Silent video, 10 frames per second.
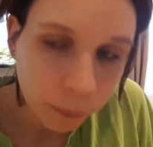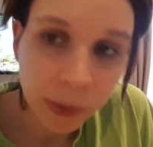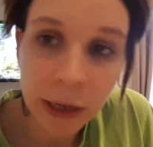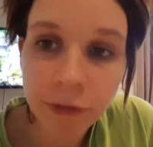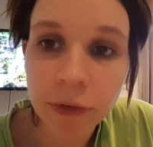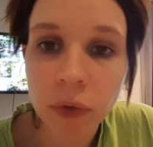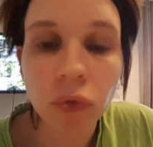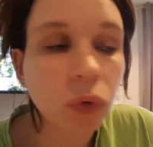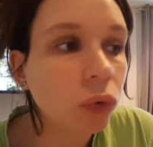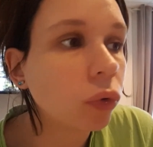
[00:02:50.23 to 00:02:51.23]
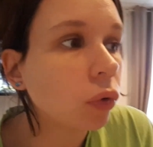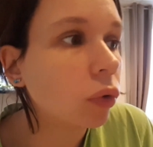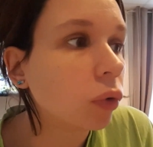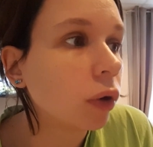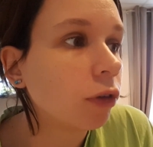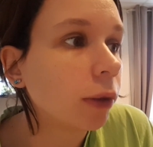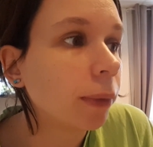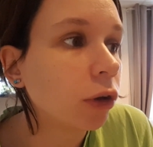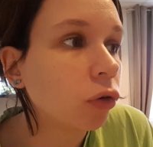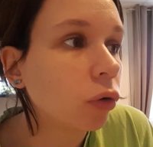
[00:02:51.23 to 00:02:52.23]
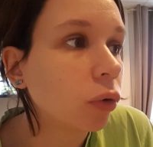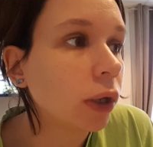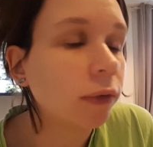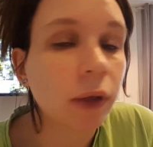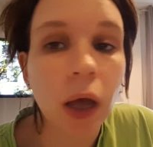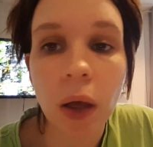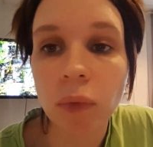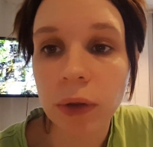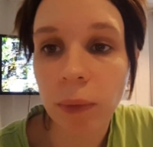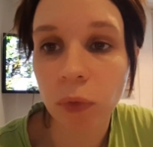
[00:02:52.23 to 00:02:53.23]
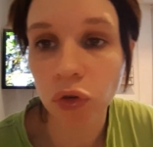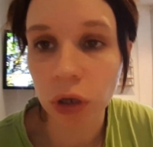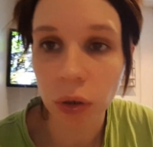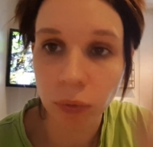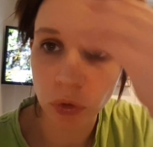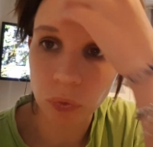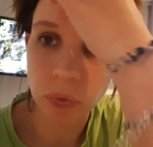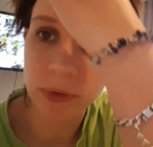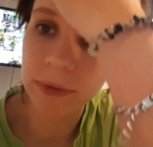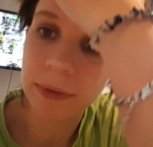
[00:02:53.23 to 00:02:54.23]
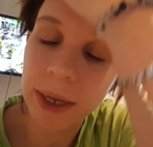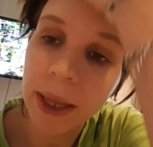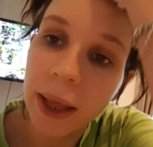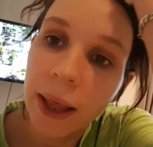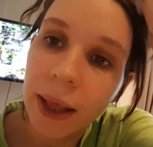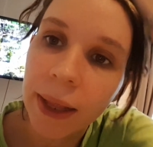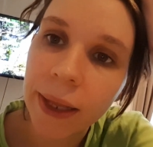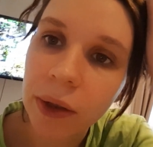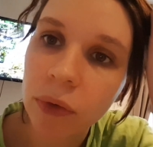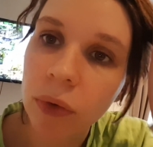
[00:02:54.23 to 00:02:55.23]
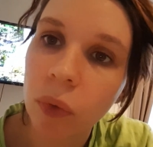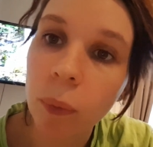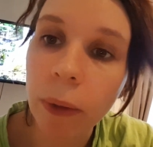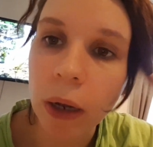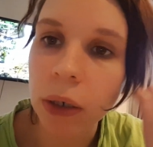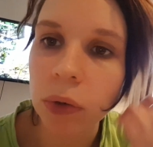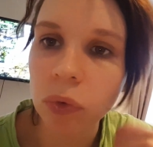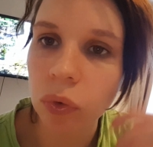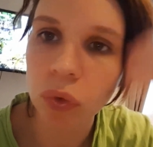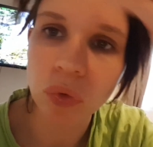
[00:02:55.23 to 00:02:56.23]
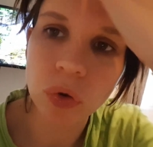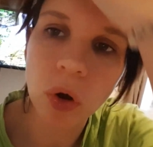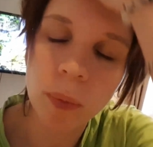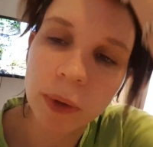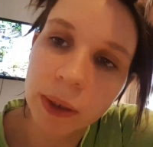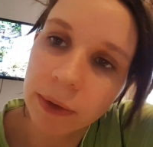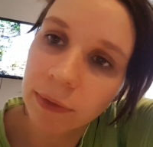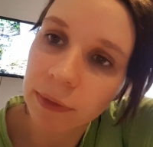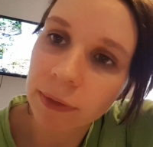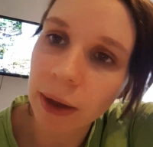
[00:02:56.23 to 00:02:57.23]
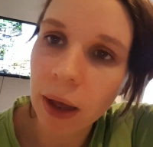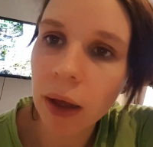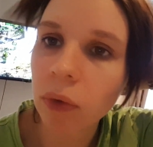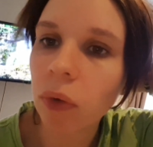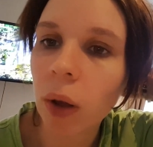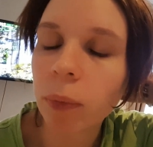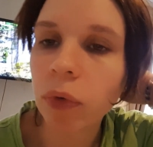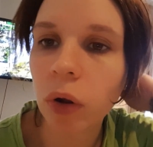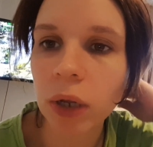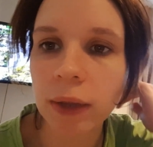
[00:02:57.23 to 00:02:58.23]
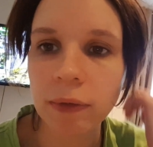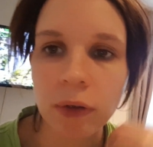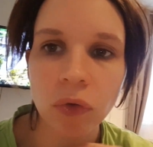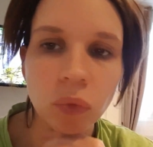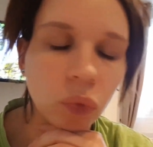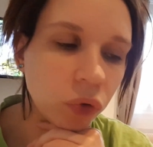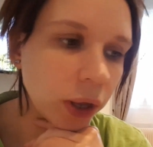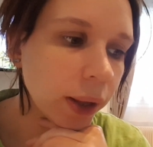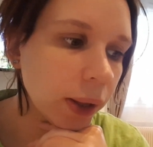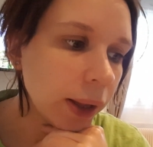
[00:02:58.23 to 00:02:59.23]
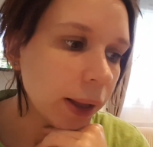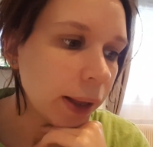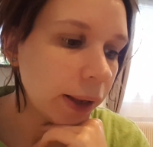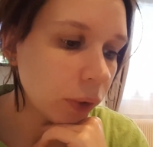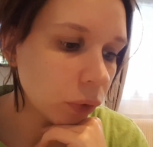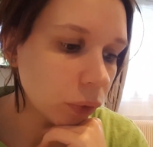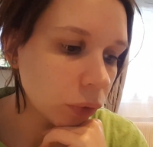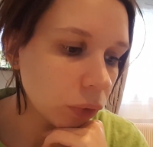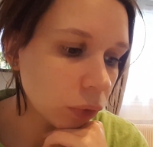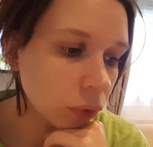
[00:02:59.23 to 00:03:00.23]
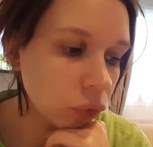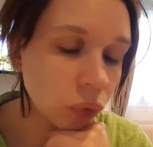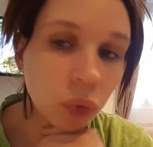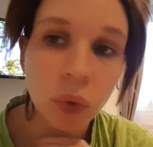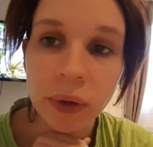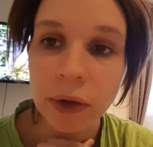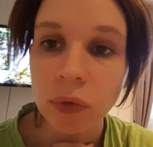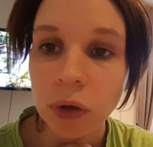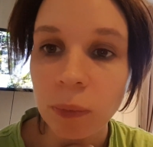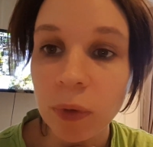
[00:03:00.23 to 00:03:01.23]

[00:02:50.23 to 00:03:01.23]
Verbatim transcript: Bref, du coup, euh, avec Mathieu et Sarah, on a mangé, comme je vous disais, et euh, on parlait euh, du camping, etc., un peu de l'organisation, tout ça. Et du coup, on a trouvé une